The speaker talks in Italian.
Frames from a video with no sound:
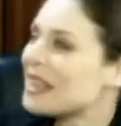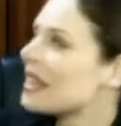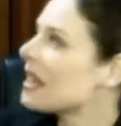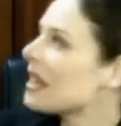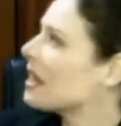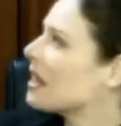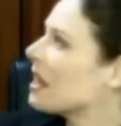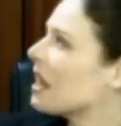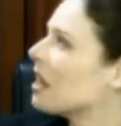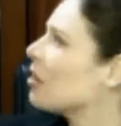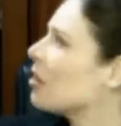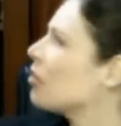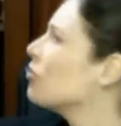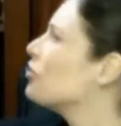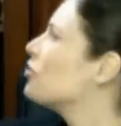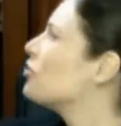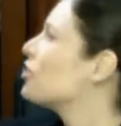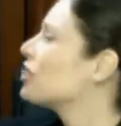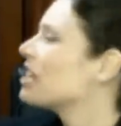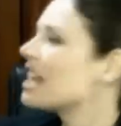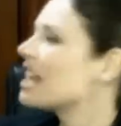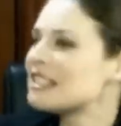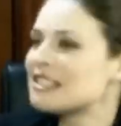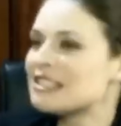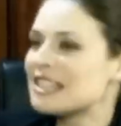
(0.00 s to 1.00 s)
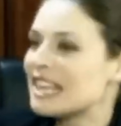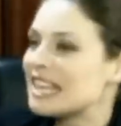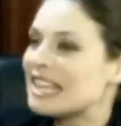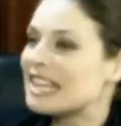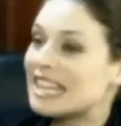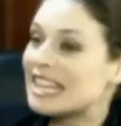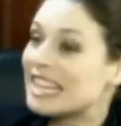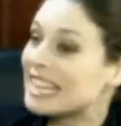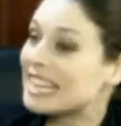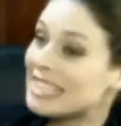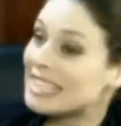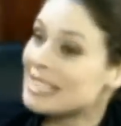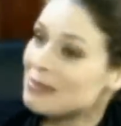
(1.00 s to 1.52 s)
Che coincidenza
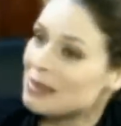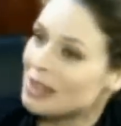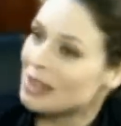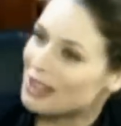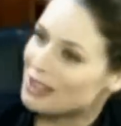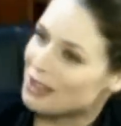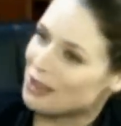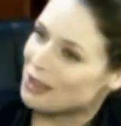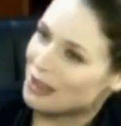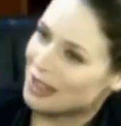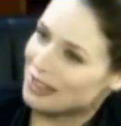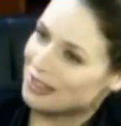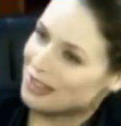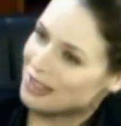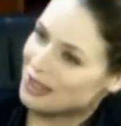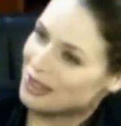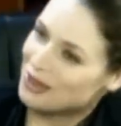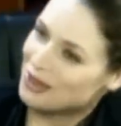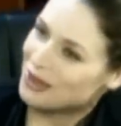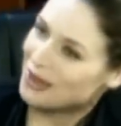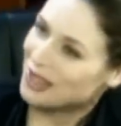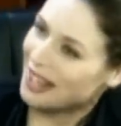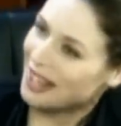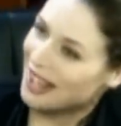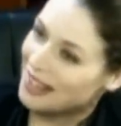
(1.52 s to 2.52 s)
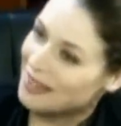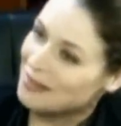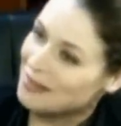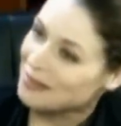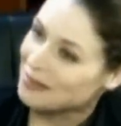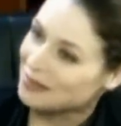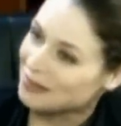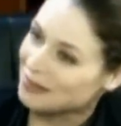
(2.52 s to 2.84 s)
incredibile trovarsi qui, eh?